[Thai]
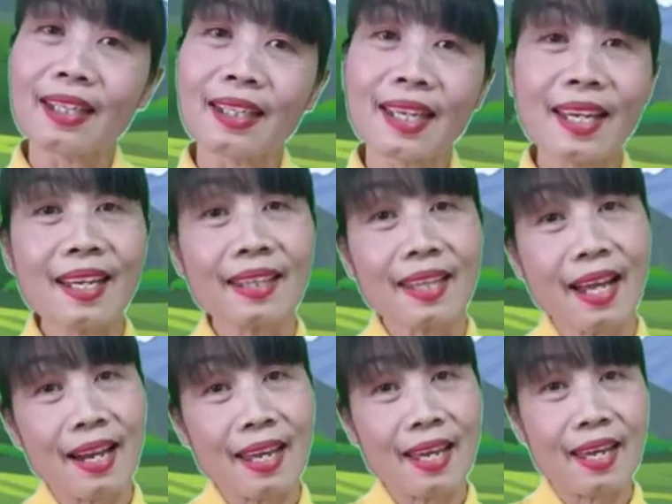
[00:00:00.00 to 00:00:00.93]
ที่ทะ
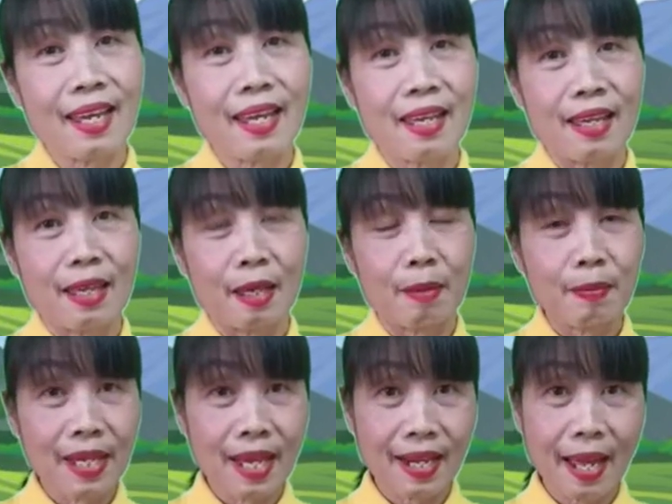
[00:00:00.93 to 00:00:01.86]
เล
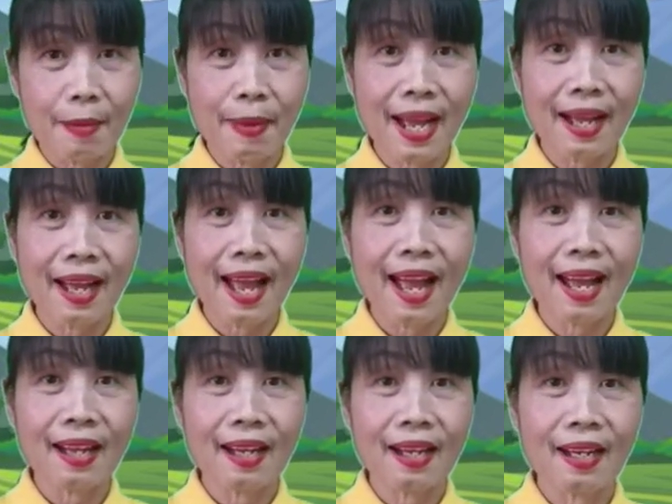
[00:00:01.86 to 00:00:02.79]
มีอะไรบ้างคะ
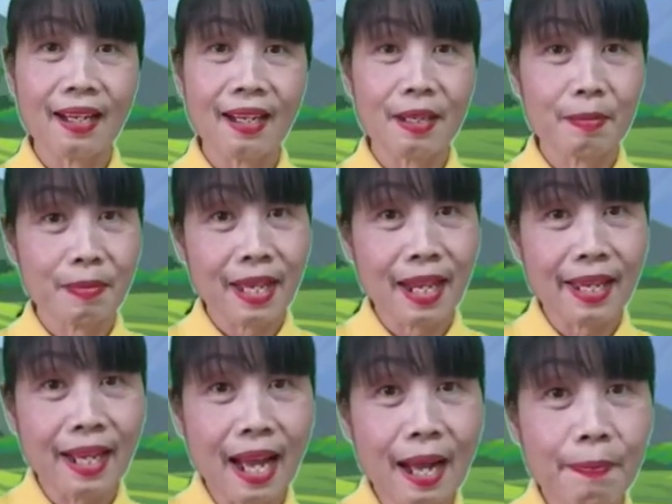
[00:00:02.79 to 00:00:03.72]
มีอะไร
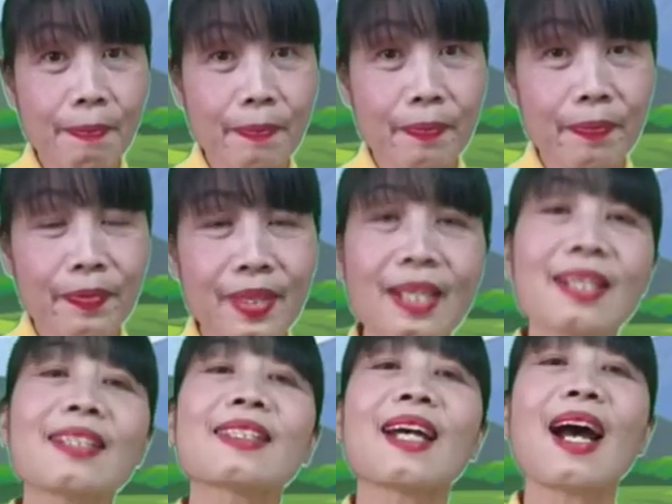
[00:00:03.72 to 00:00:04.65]
ครับ
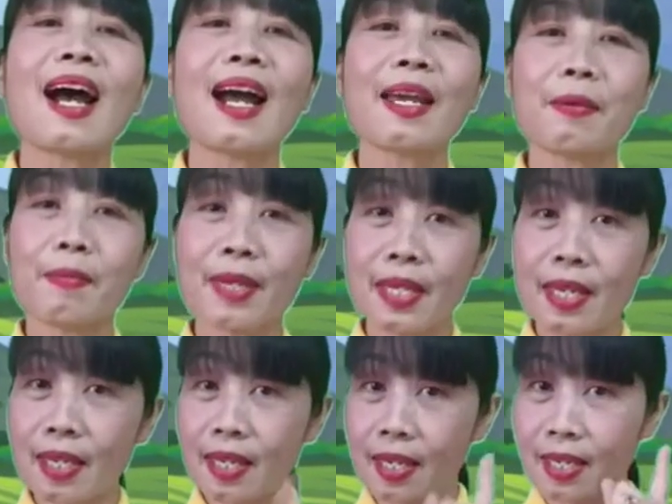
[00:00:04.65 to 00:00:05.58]
ใช่ มี
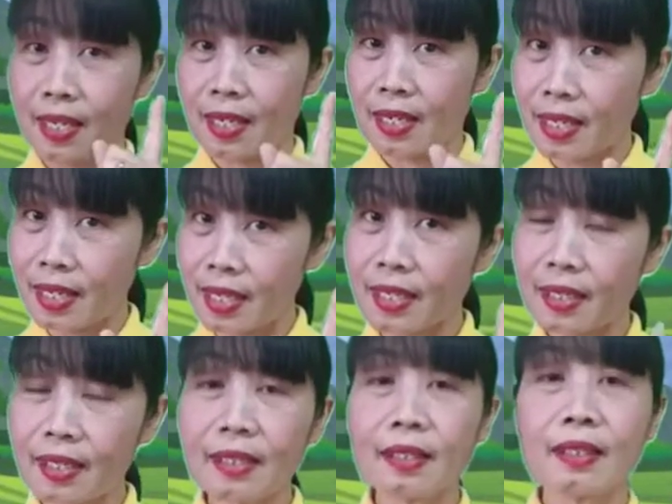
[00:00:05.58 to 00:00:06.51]
หิน
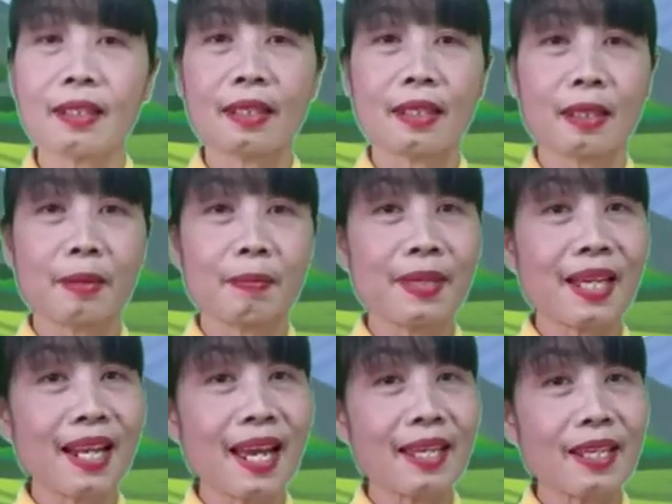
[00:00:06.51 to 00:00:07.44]
มี
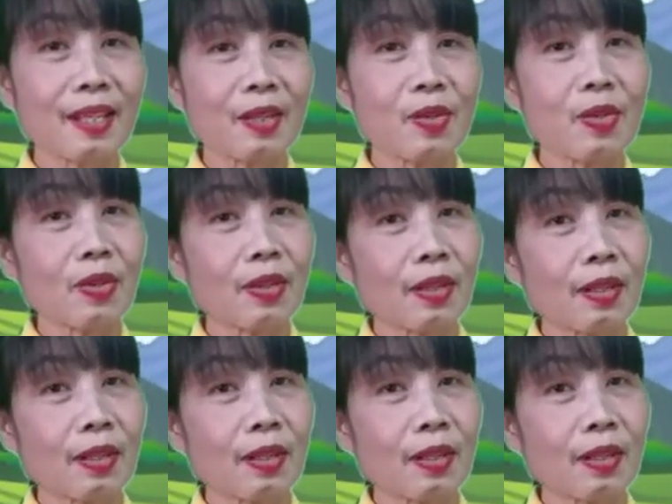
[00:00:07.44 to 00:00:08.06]
อะไรอีกลูก